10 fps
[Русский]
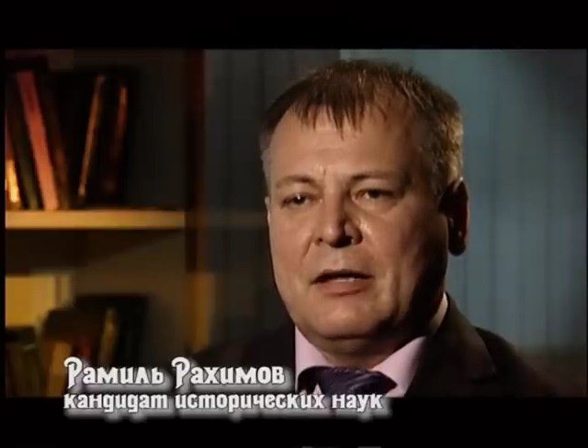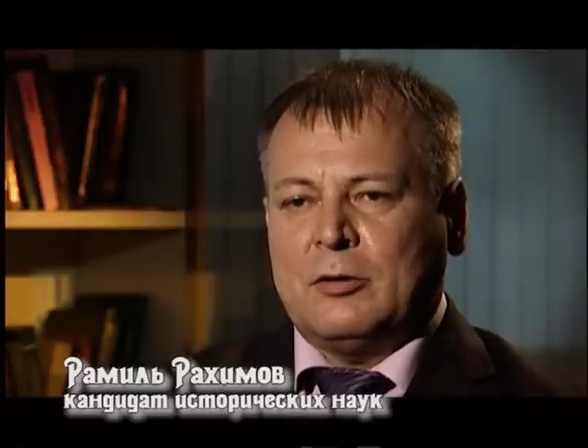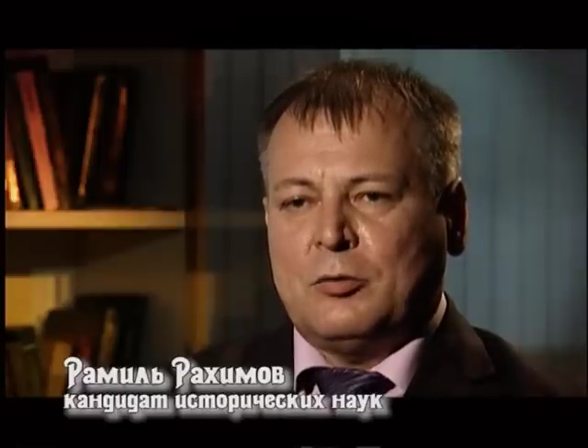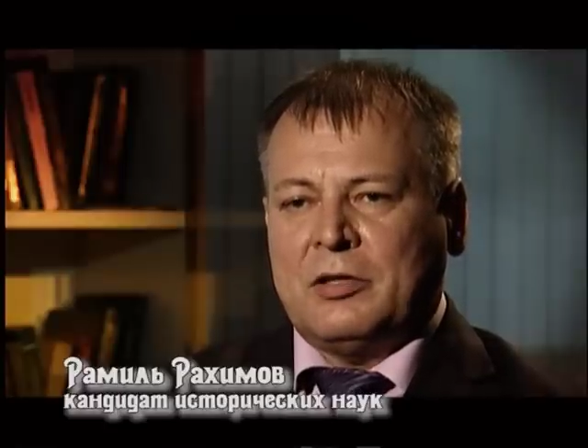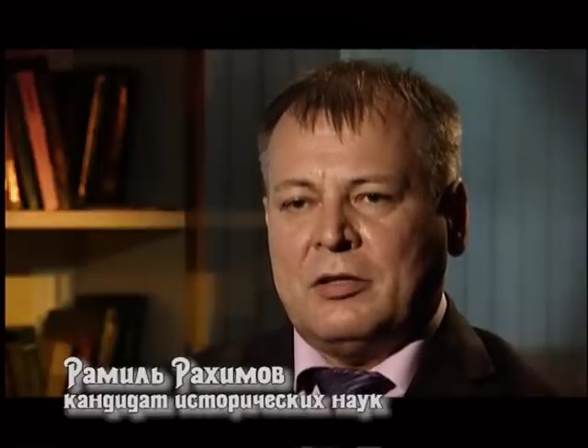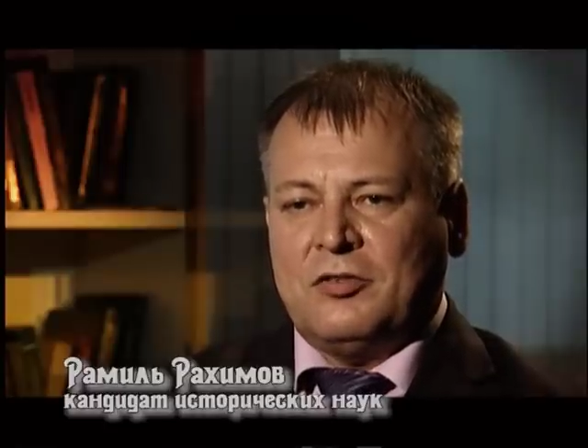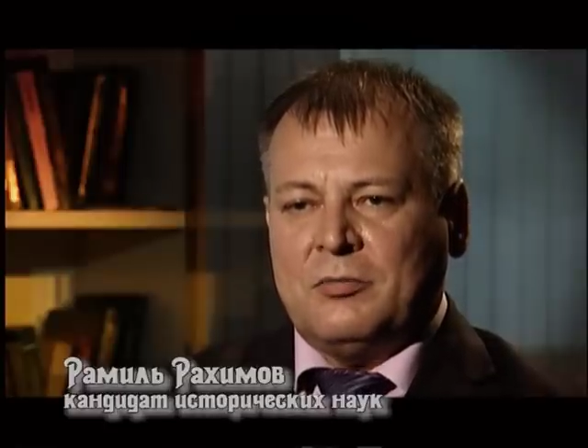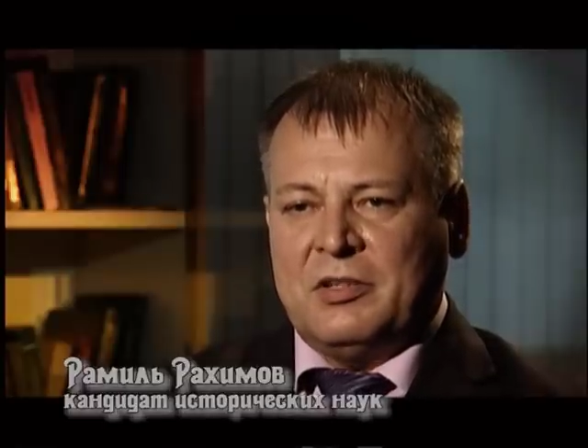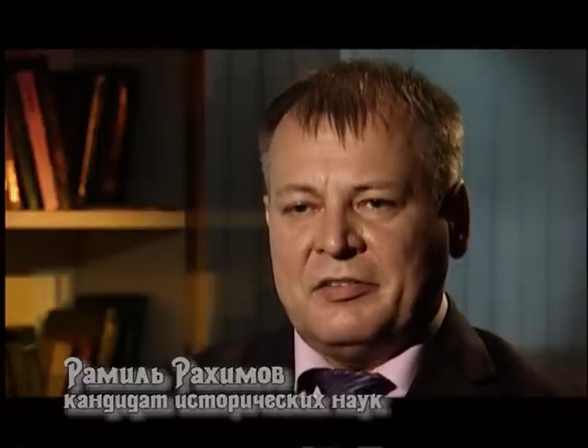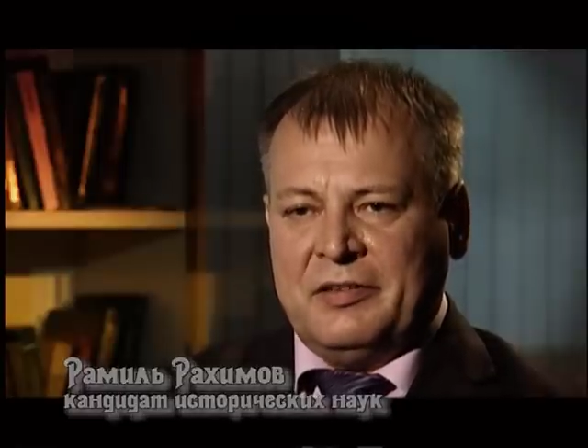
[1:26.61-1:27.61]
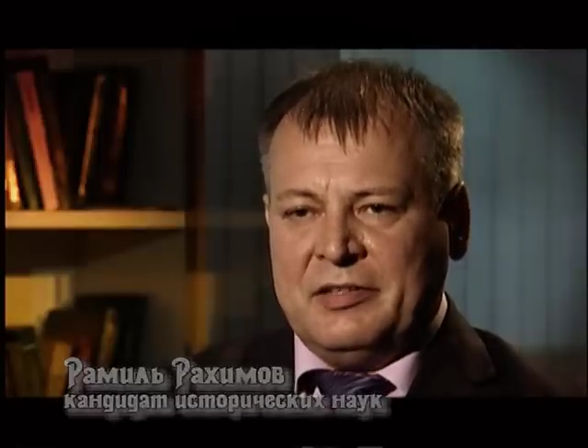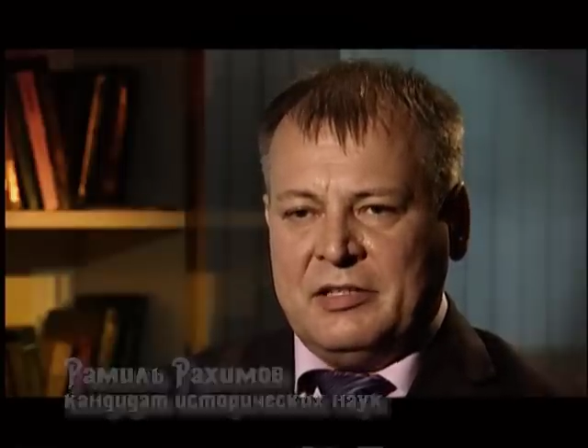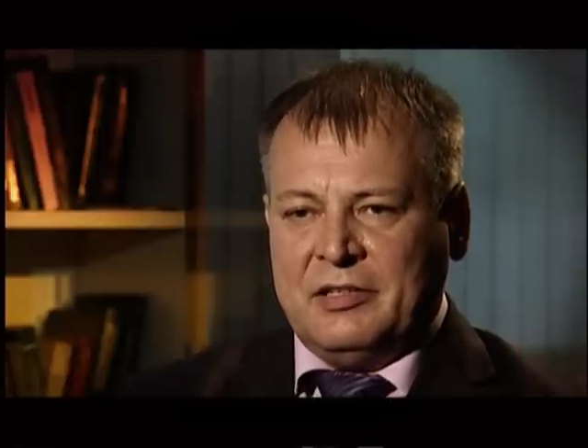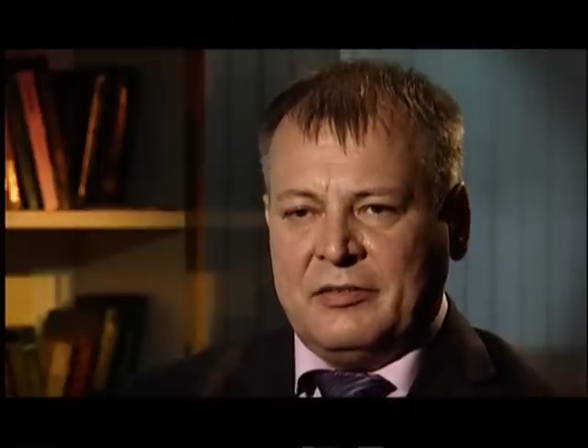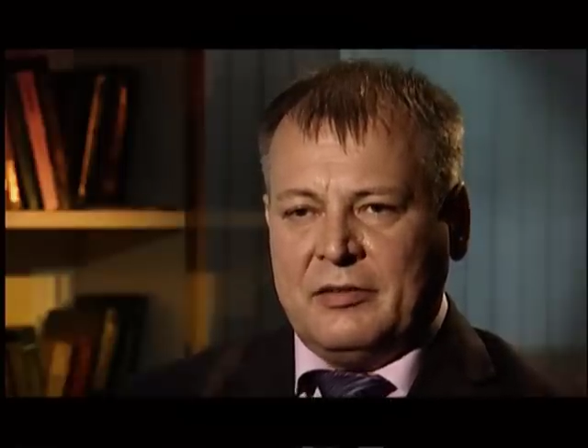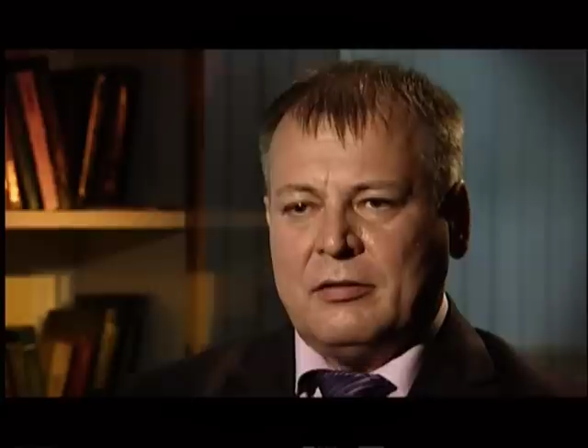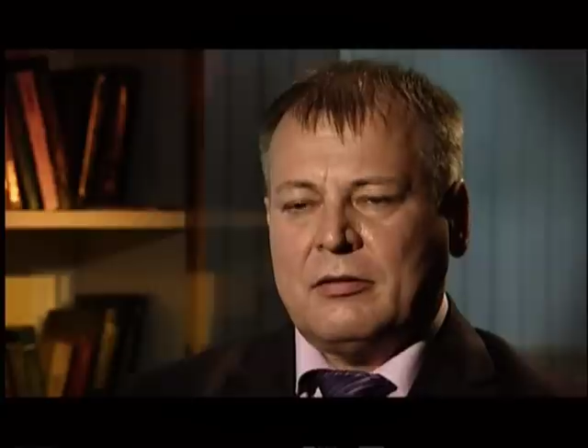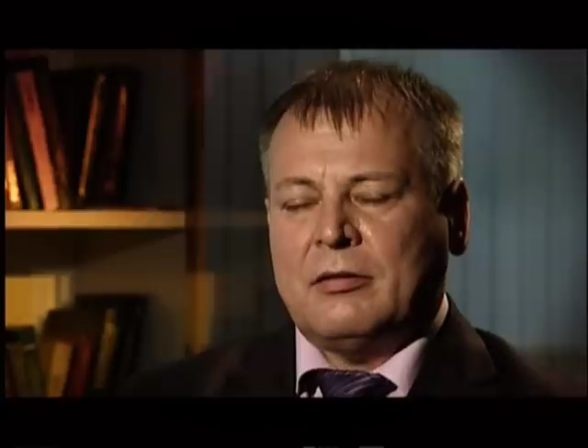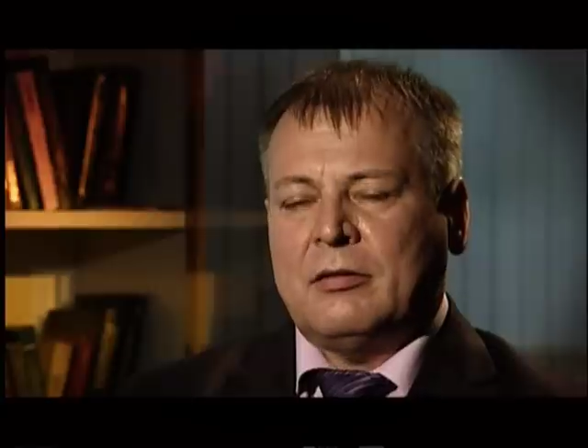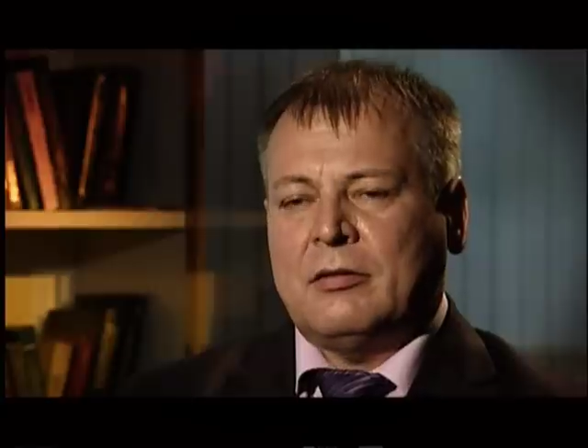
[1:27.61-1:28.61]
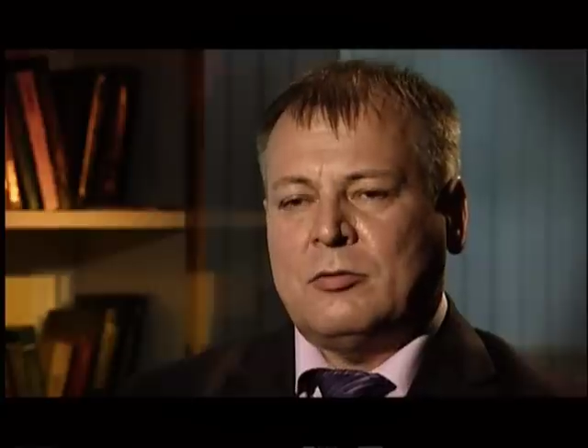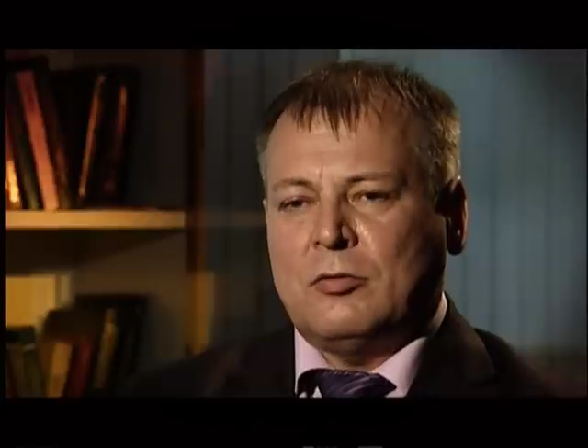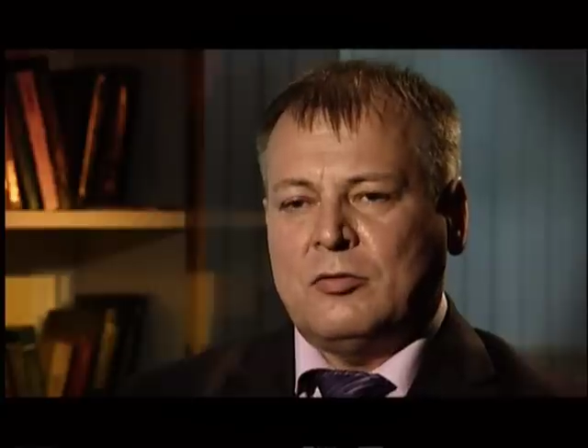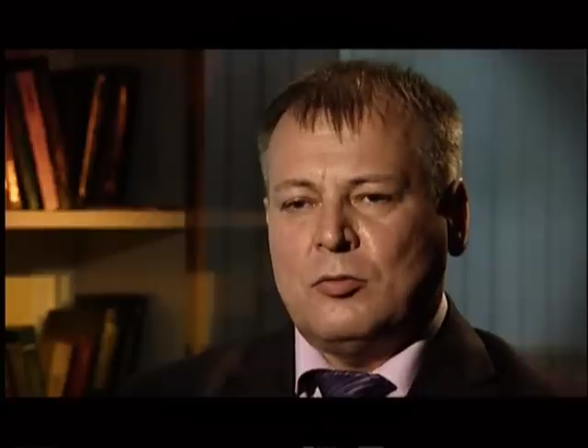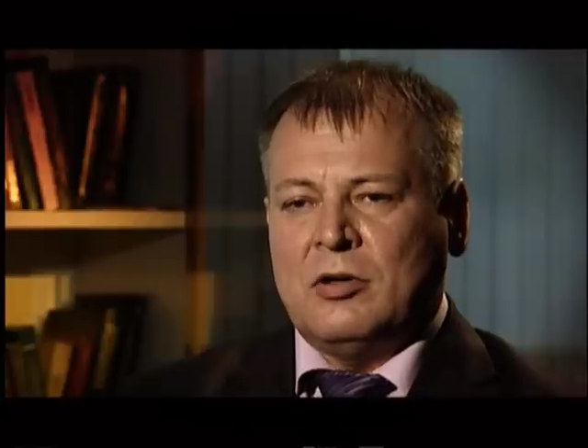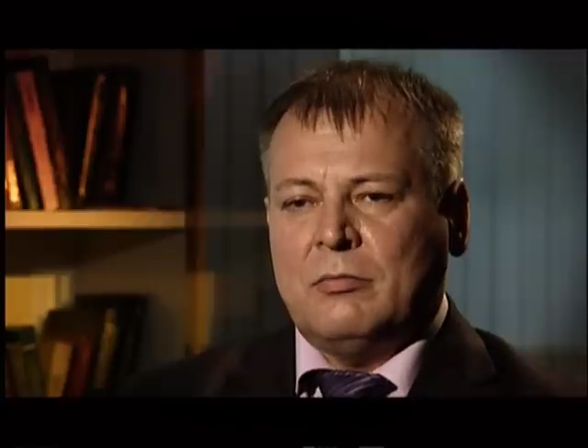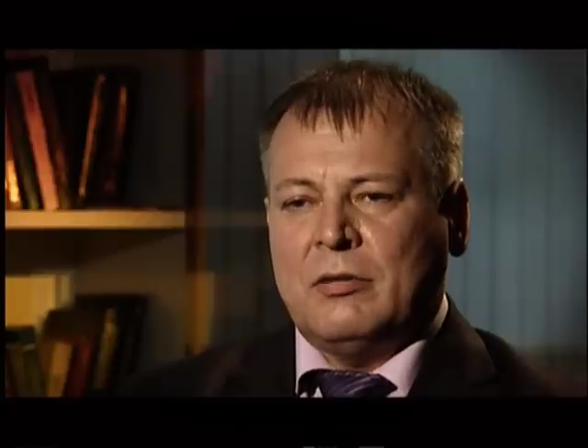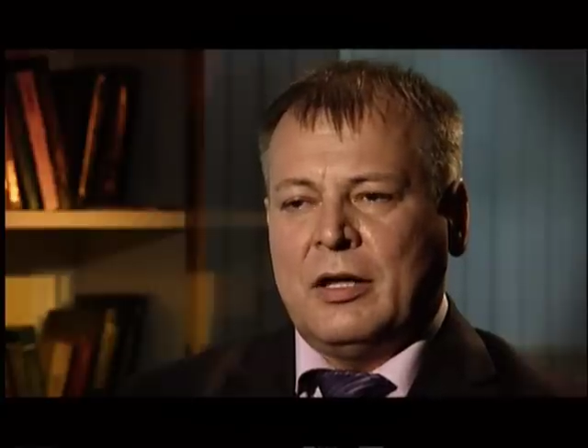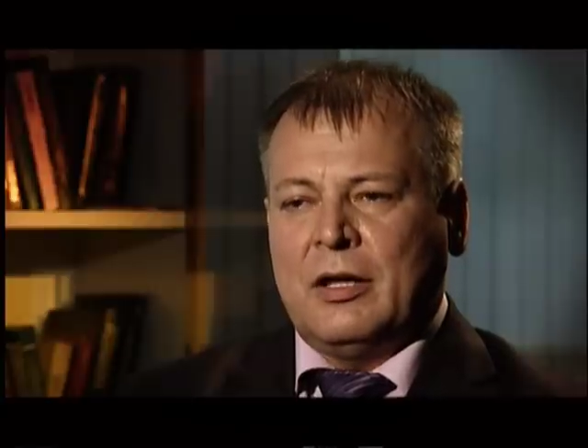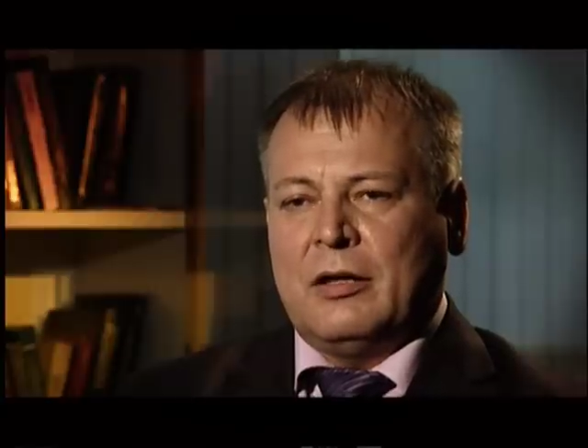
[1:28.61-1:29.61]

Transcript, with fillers: которые должны были соединиться э, друг с другом.